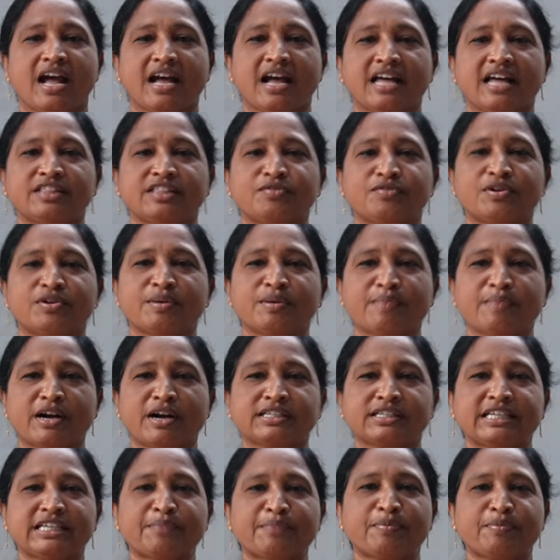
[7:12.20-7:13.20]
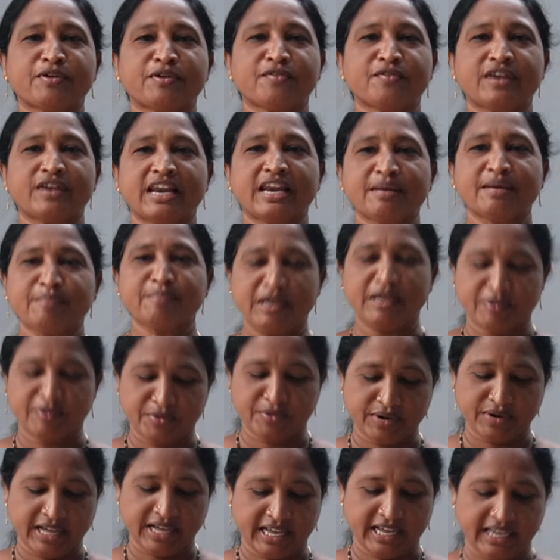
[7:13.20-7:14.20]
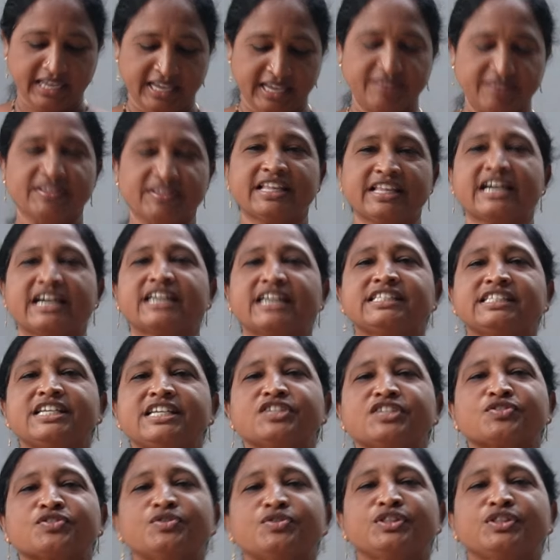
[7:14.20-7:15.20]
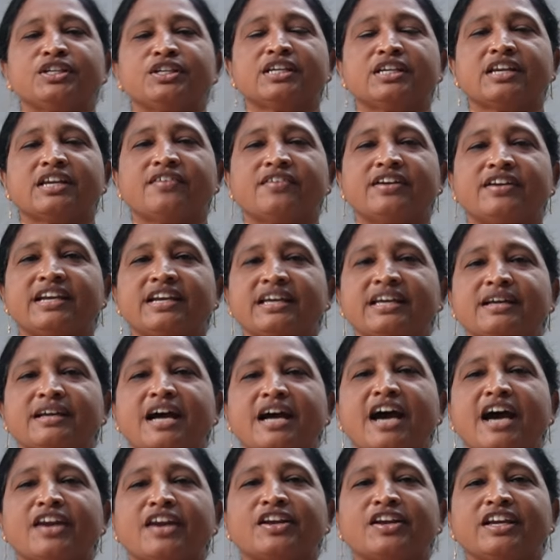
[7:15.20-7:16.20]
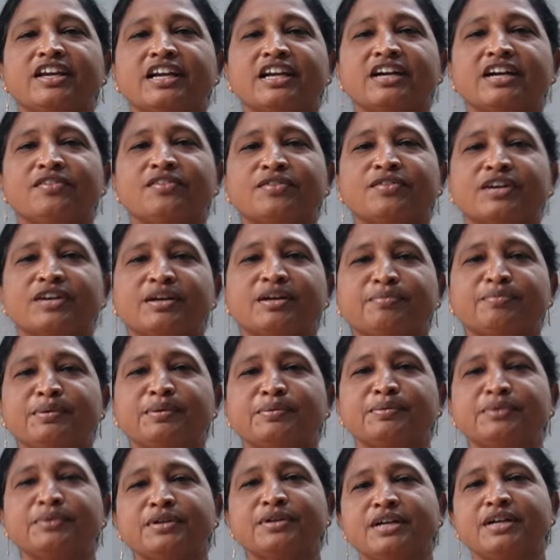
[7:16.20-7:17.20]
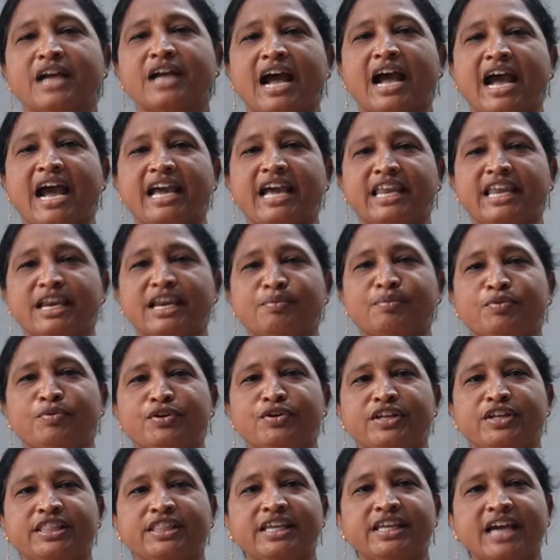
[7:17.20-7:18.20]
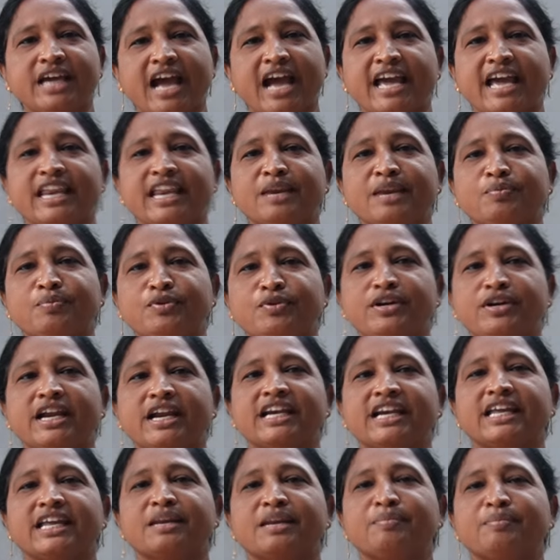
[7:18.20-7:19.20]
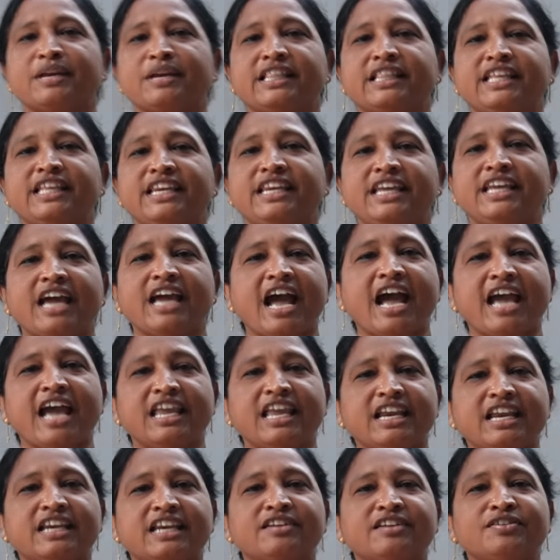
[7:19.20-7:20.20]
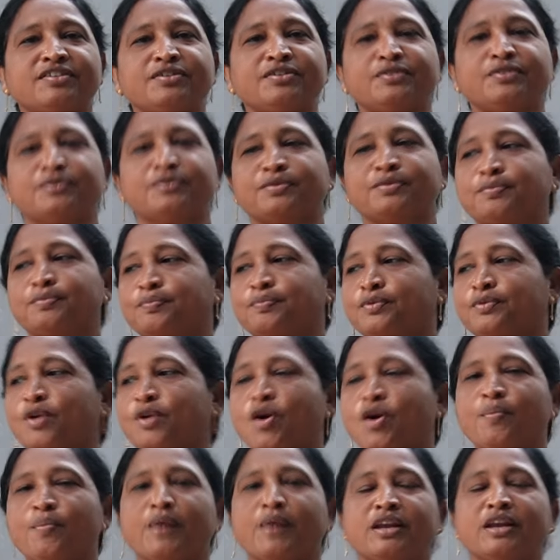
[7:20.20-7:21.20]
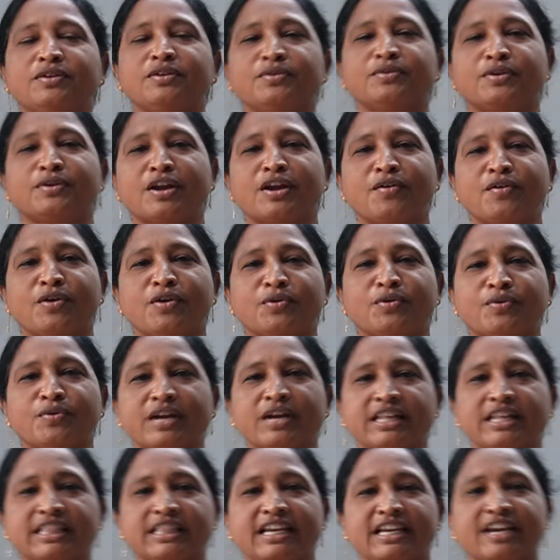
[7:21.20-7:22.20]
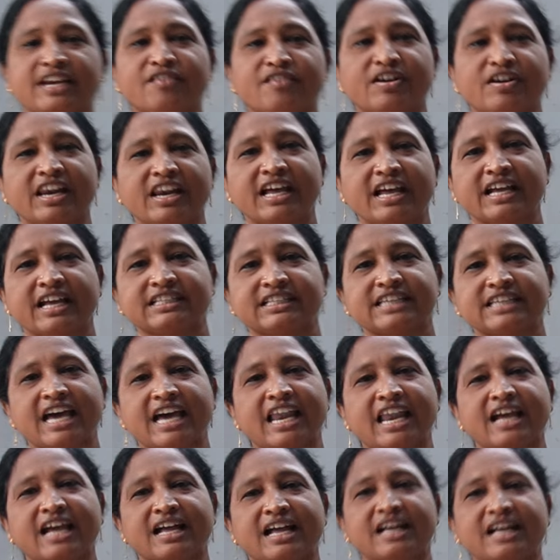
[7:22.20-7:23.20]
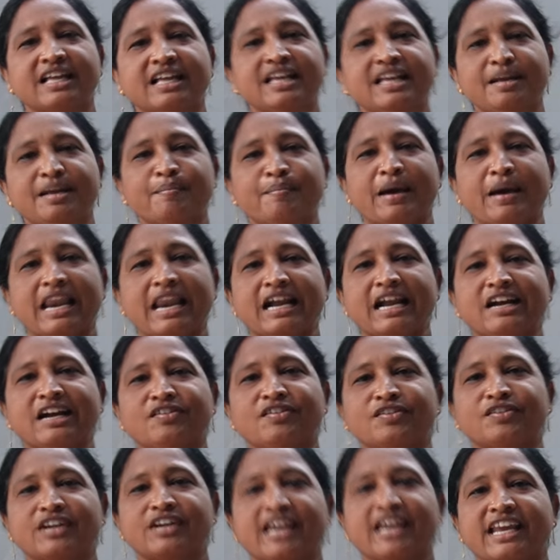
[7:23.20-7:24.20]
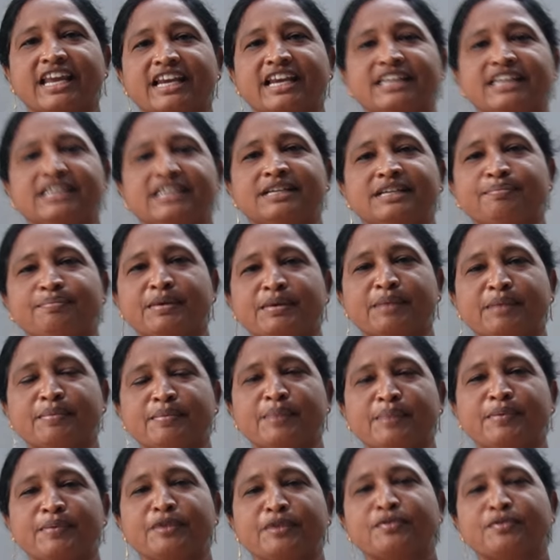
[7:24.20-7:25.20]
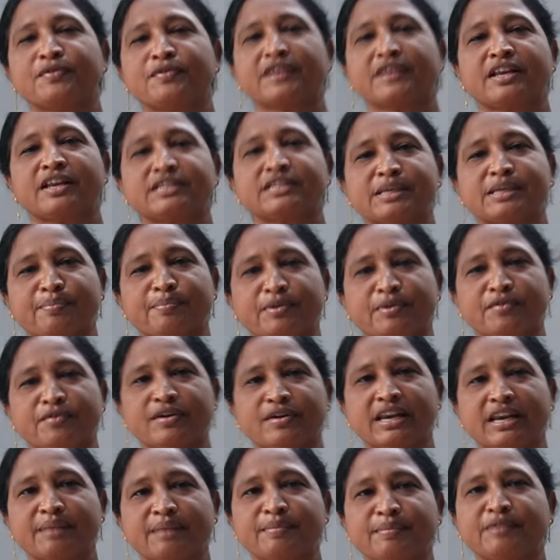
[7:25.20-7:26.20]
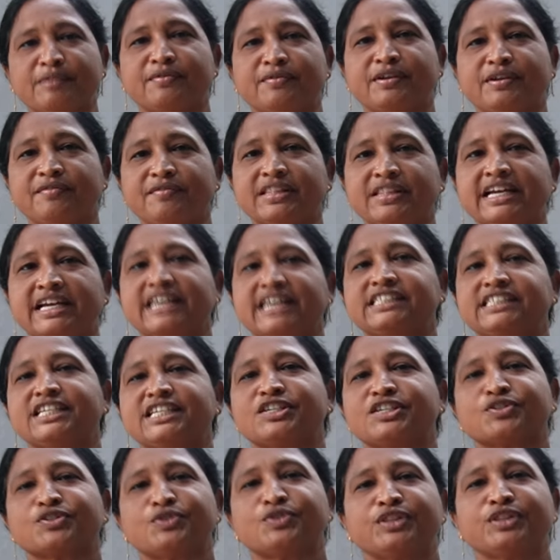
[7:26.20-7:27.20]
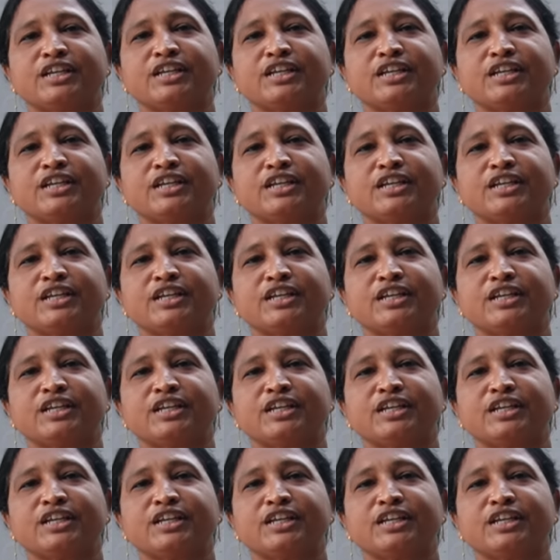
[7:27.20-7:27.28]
అది కూడా మాకు చెప్పడం వల్ల మేము కూడా ఈ విధంగా చేసుకొని తింటున్నామండి ఆరోగ్యంగా ఉంటాం మేము ఐరన్ ఫుడ్ ఇది ఐరన్ ఫుడ్ అంటారు మరి దీన్ని ఐరన్ లోపాలు ఉన్నవాళ్ళు కూడా తినడం వల్ల చాలా బలంగా ఉంటారని మరి మా ప్యూరికలు చెప్పడం వల్ల మేము ఈ విధంగా చేసుకొని